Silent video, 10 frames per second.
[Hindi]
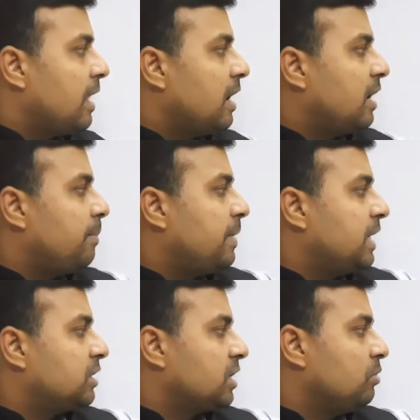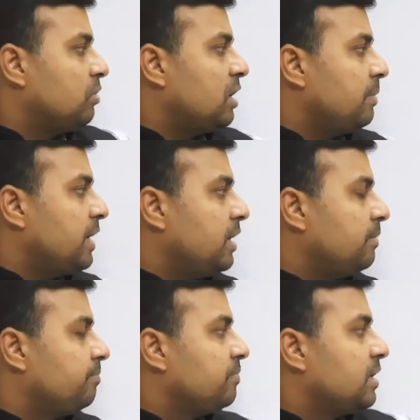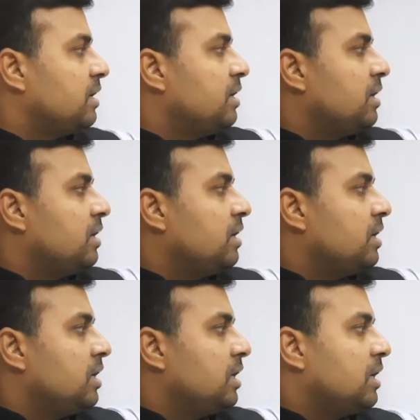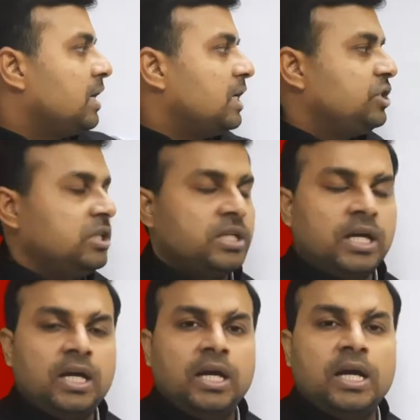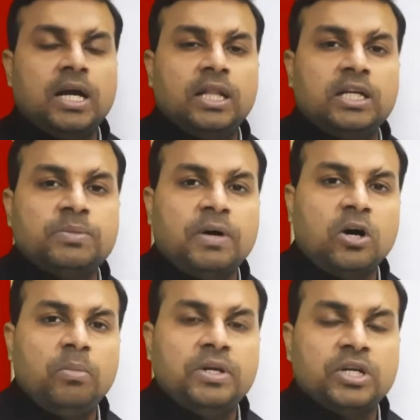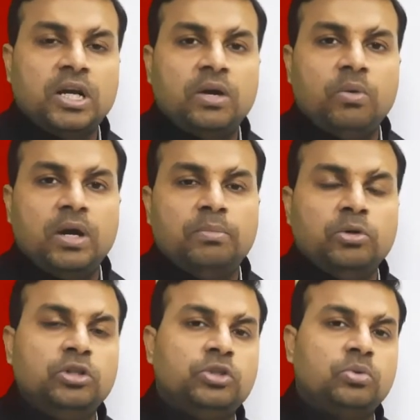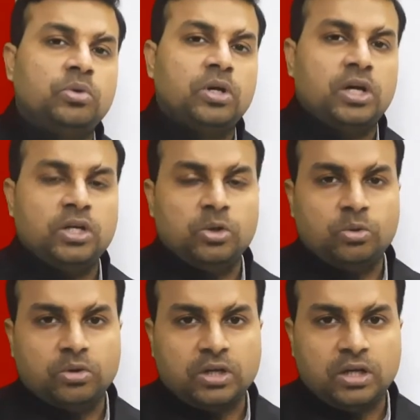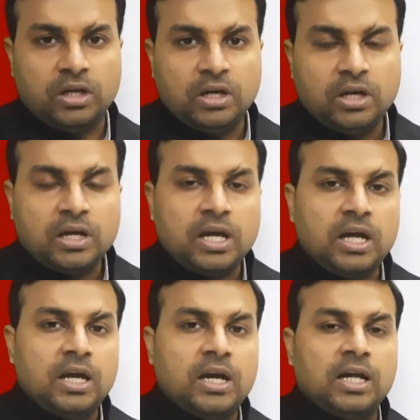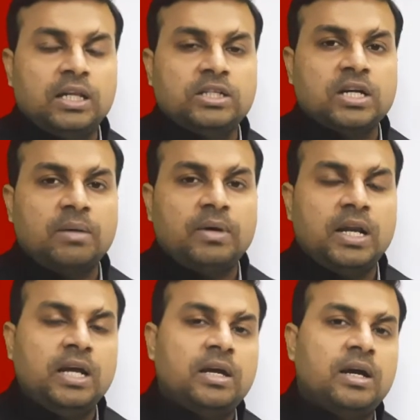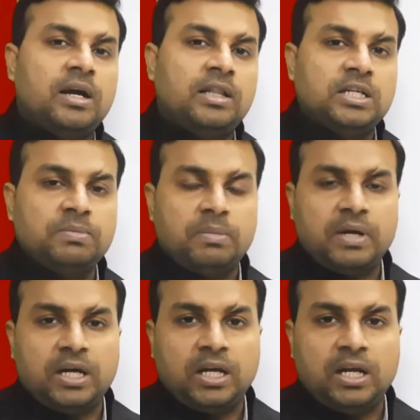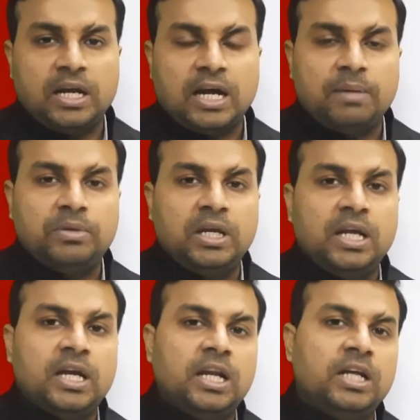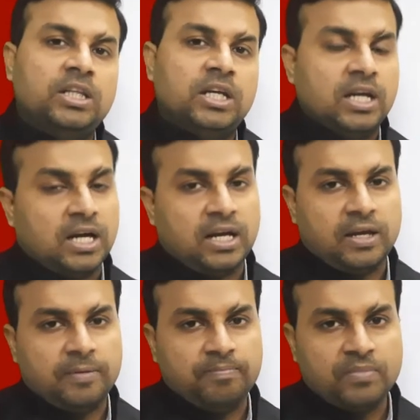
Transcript: अब बात करूंगा मैं राशि से एकादश भाव में चले हुए बुद्ध शुक्र के योग की कि एकादश का मालिक एकादश में बैठे लाभ देने के लिए तैयार है